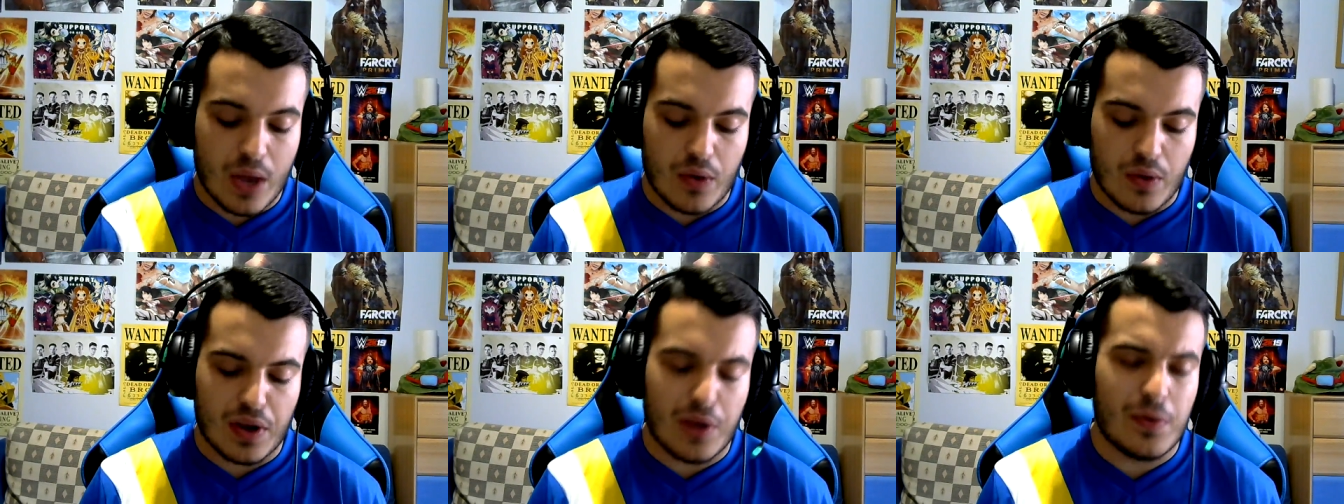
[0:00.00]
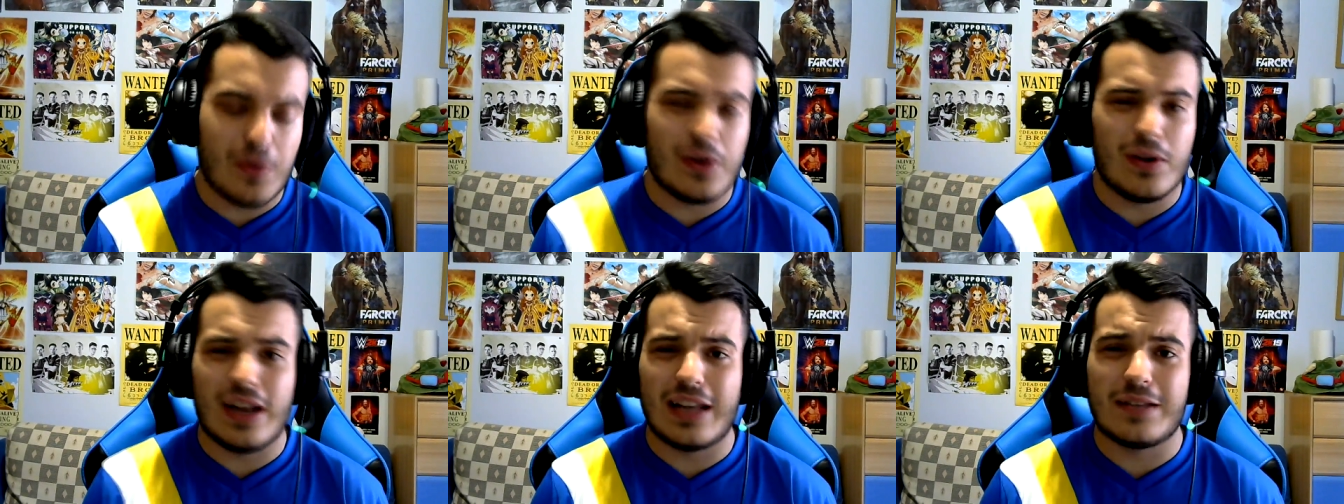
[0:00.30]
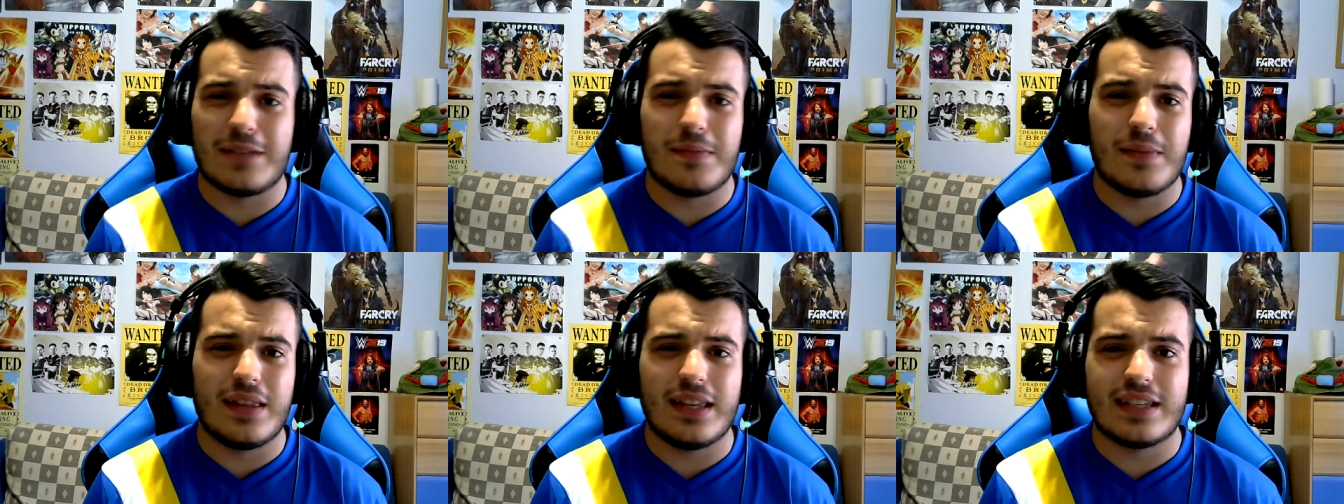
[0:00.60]
Aunque bueno,
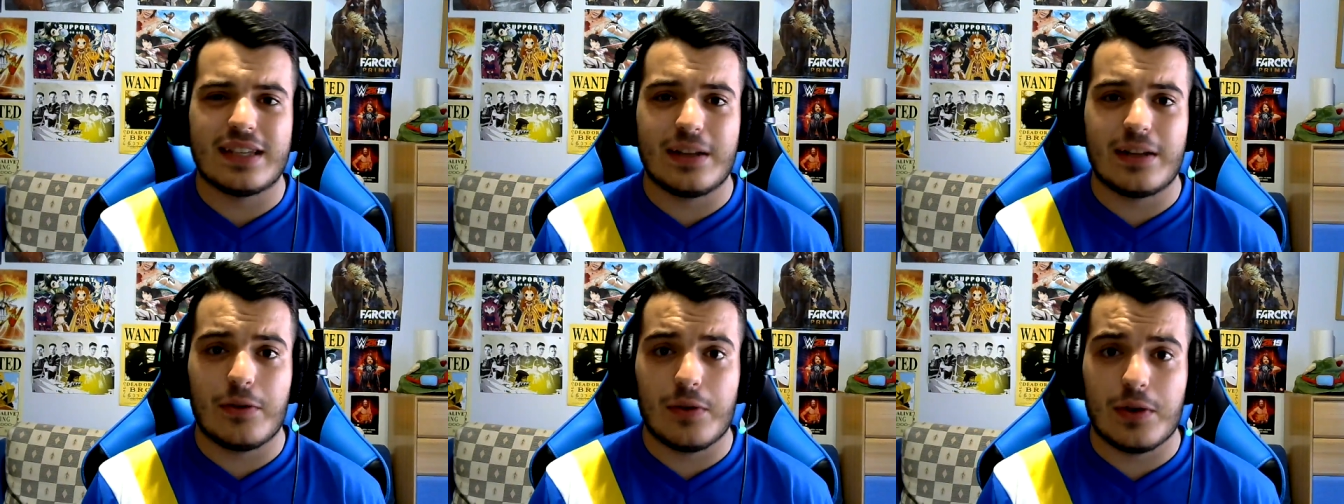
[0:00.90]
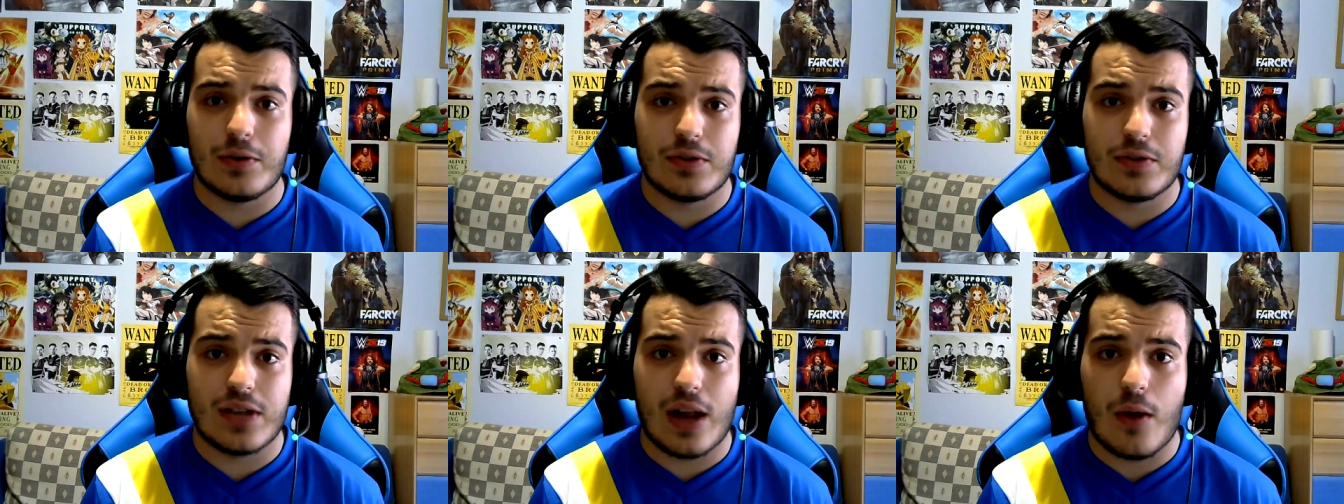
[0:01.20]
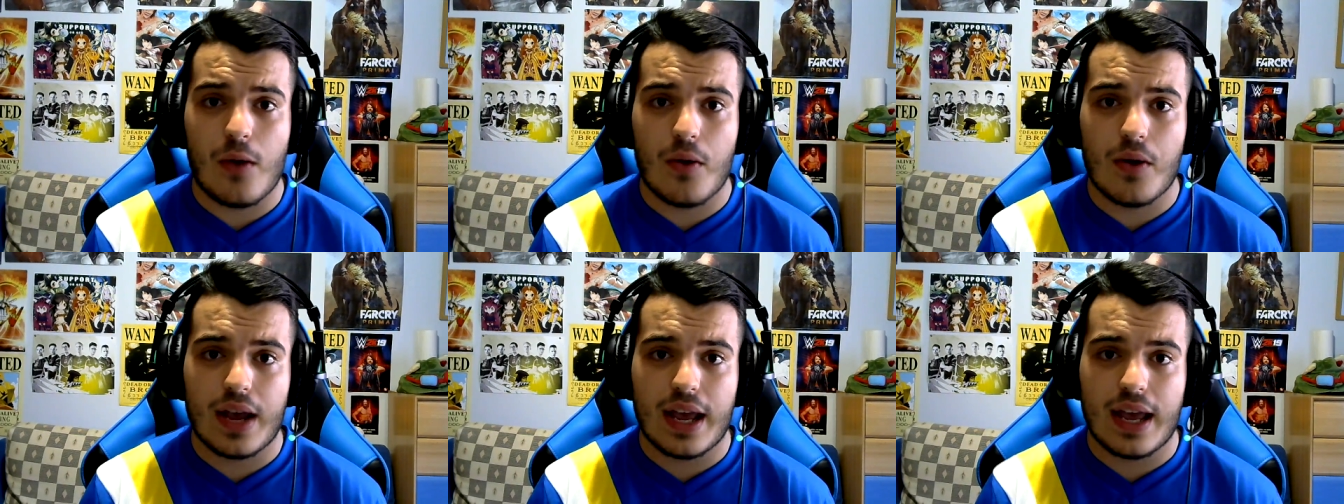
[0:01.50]
las medias creo que no es
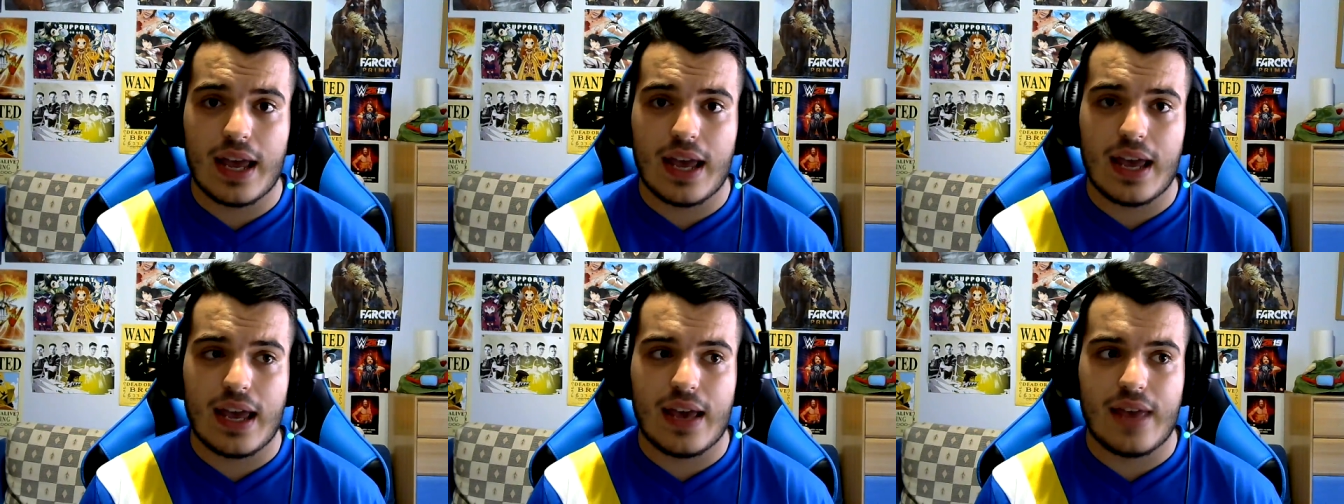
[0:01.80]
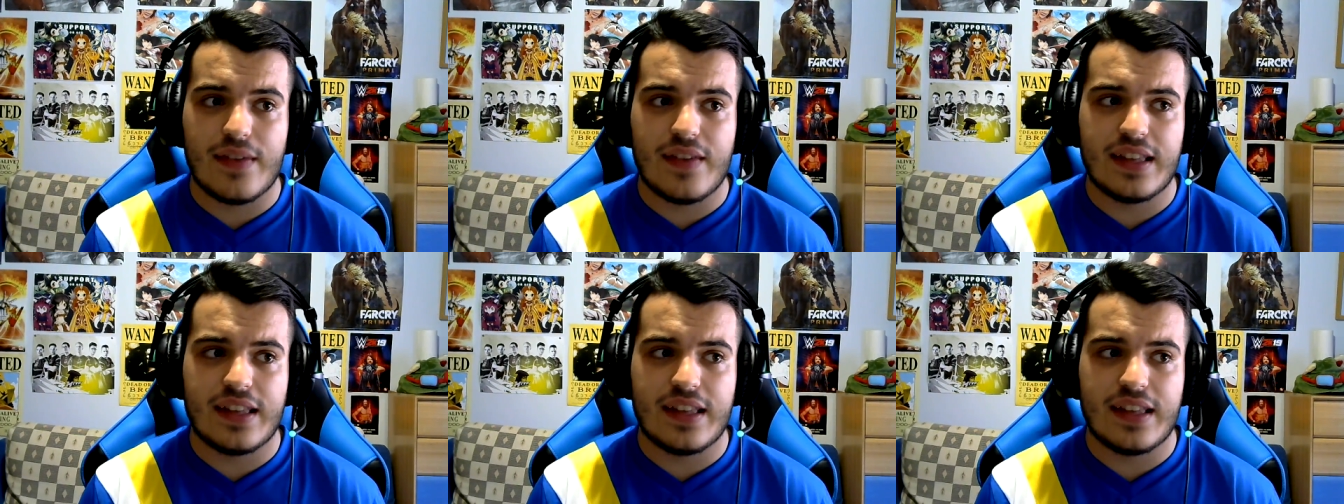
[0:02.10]
algo que